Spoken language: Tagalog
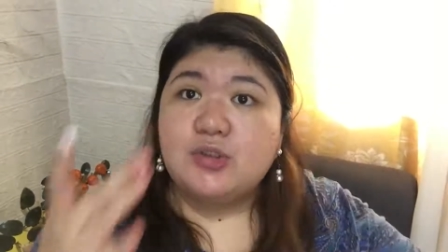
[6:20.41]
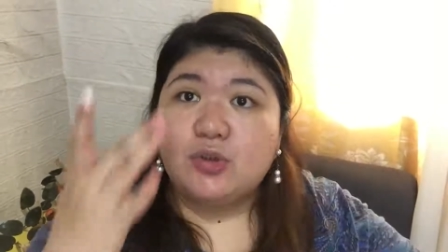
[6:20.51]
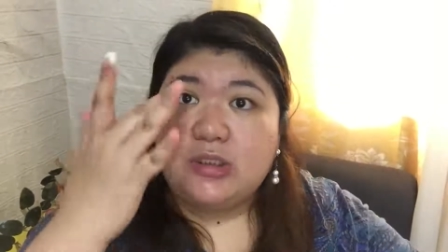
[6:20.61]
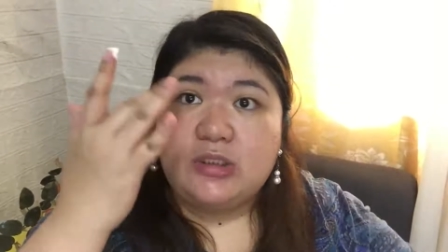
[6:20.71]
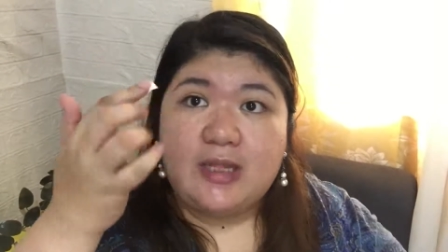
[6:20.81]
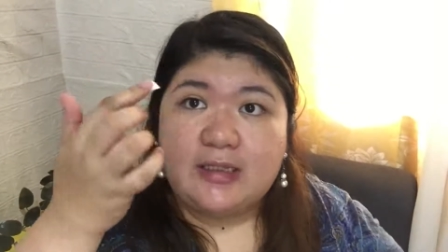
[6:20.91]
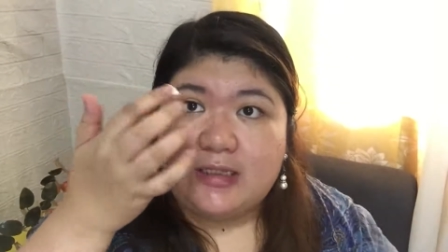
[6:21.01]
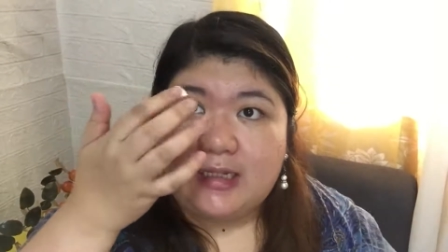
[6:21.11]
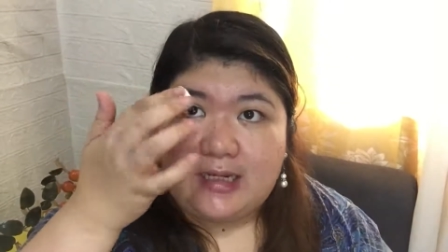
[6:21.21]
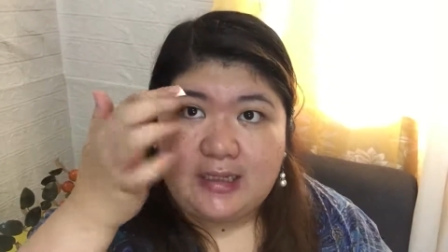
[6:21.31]
So, dito
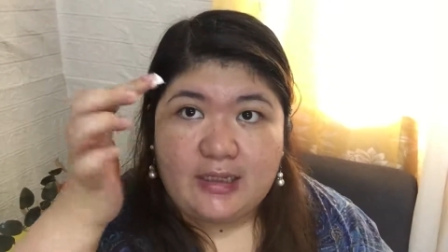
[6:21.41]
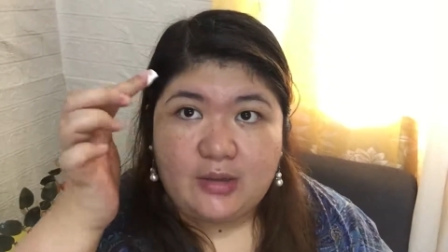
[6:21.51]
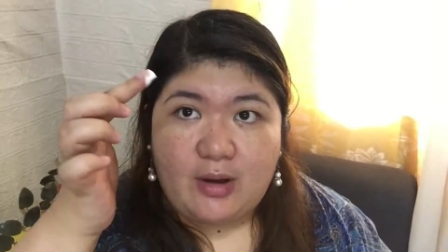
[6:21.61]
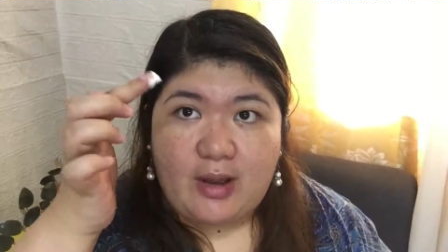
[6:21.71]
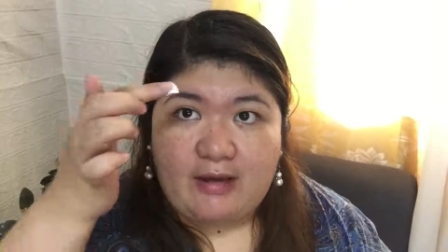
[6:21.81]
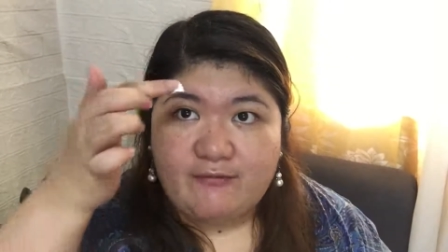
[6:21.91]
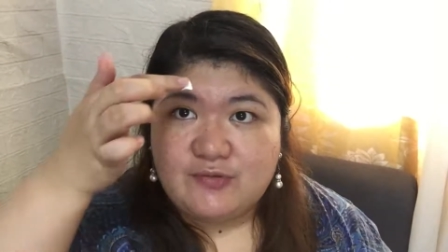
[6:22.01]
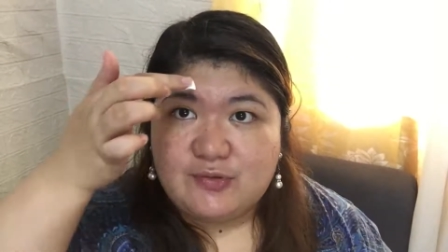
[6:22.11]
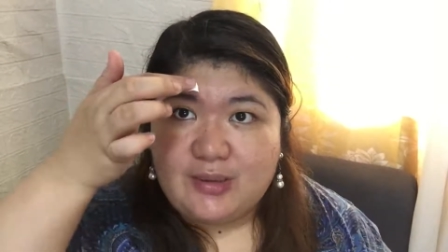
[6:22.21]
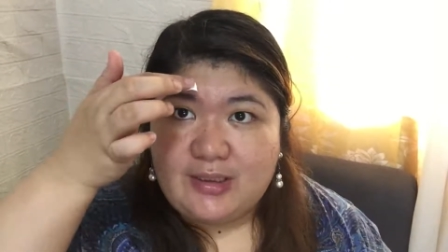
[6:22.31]
natin ilalagay yung half.
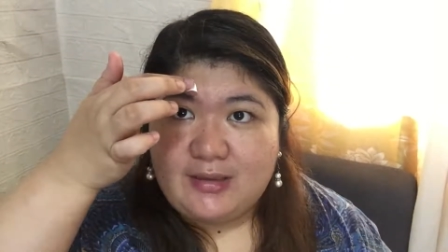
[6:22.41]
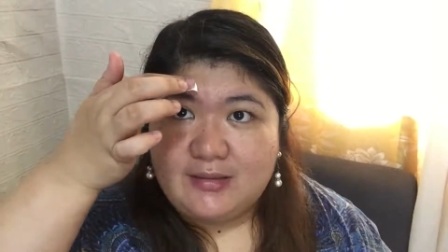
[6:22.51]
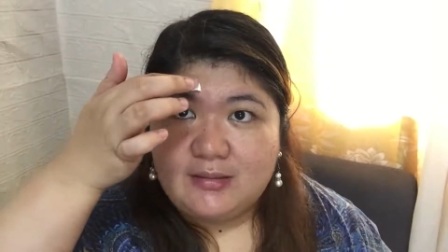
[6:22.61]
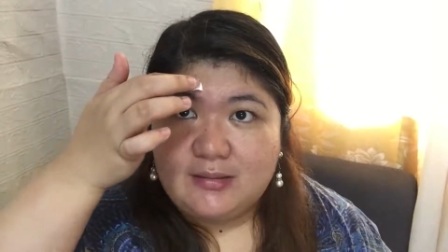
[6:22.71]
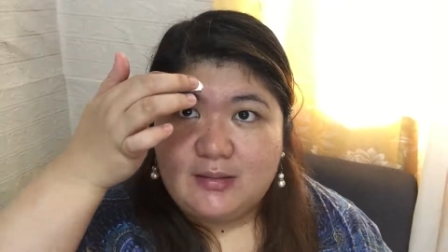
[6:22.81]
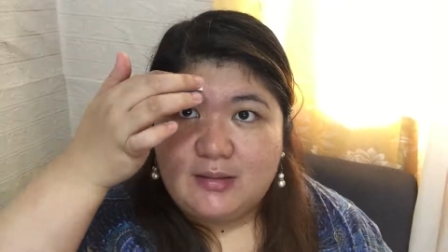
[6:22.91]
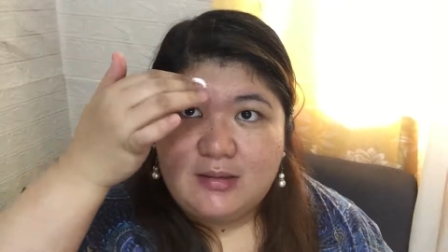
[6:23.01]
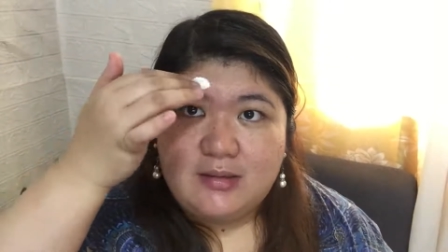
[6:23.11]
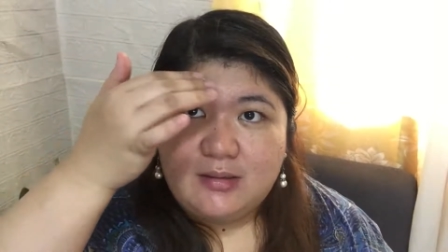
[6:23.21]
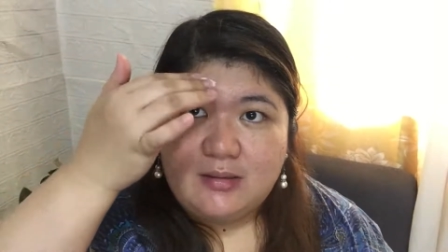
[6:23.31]
So, ayan.
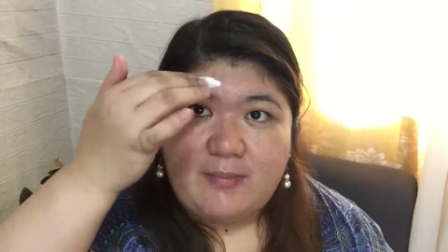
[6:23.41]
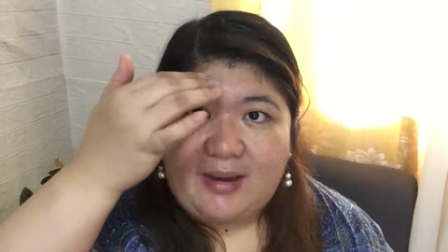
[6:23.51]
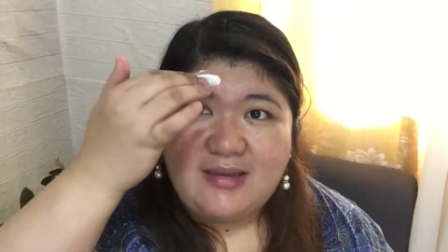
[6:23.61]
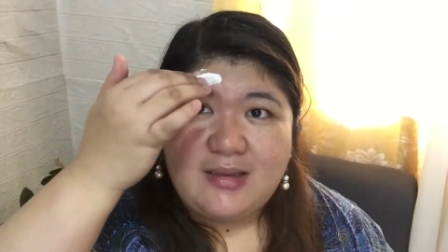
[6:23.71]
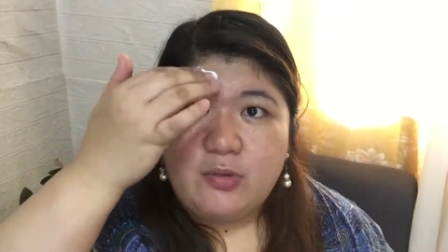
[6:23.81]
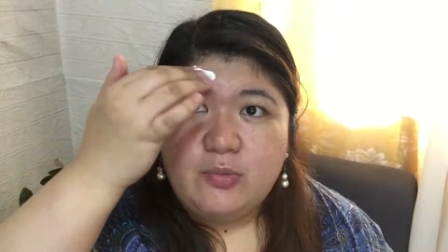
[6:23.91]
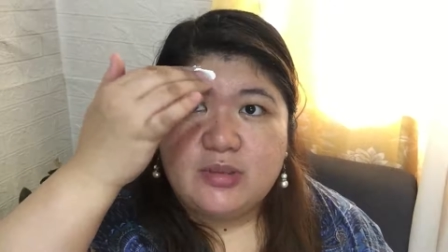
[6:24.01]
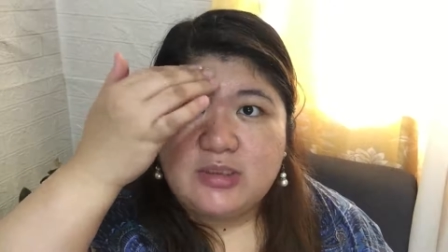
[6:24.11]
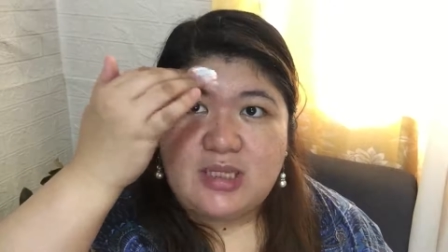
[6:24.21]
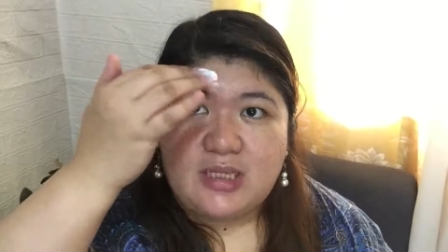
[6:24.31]
Pakita ko
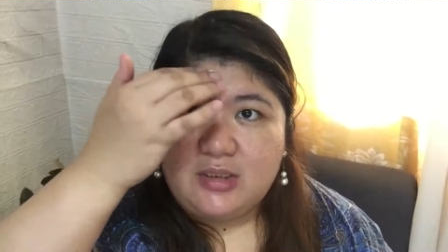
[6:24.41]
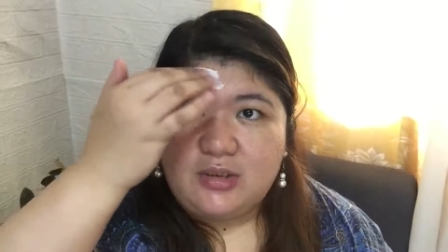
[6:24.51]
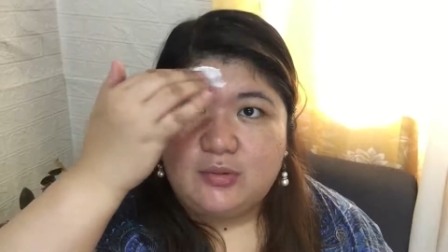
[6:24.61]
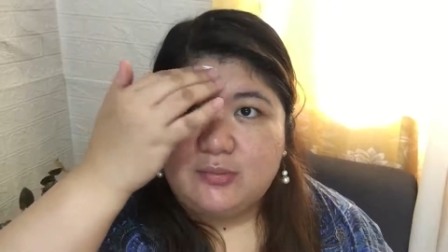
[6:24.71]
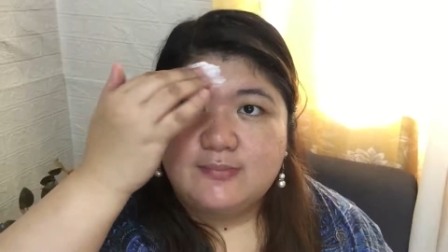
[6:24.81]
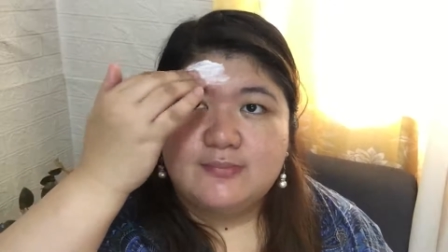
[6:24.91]
muna sa inyo.